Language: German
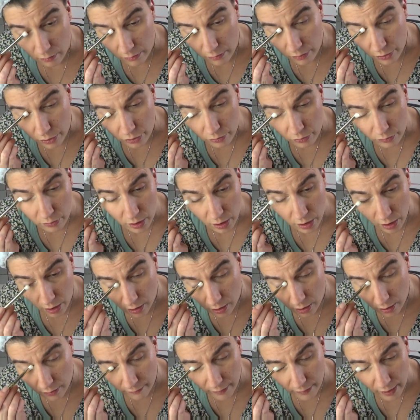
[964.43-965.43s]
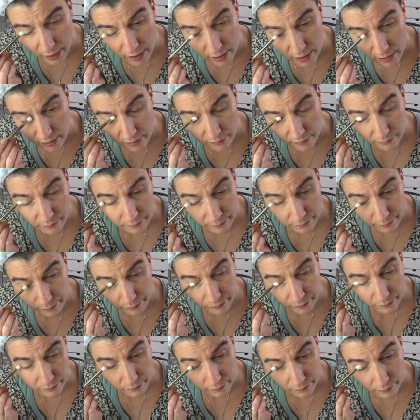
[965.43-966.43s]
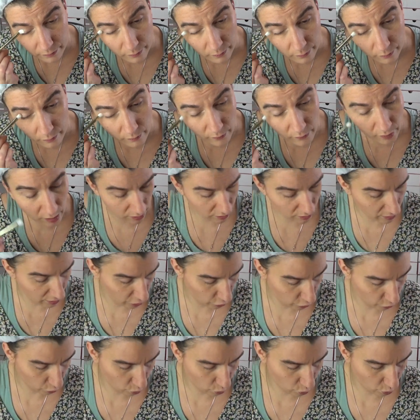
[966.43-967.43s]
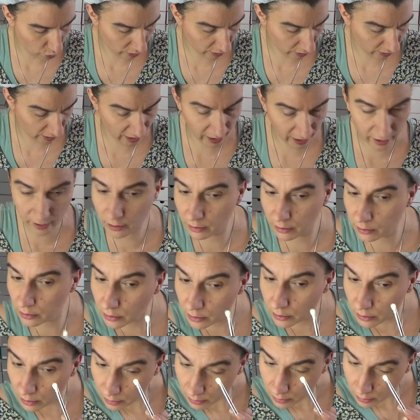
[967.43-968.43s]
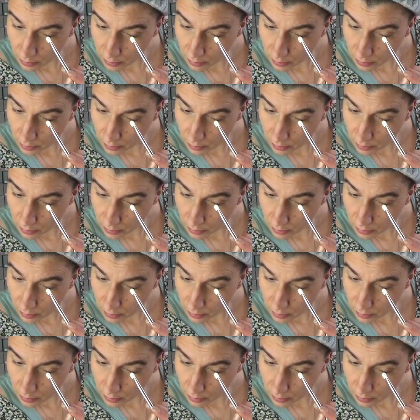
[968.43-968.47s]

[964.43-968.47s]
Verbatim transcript: Schon klar weiß, ist nicht hochdeckend,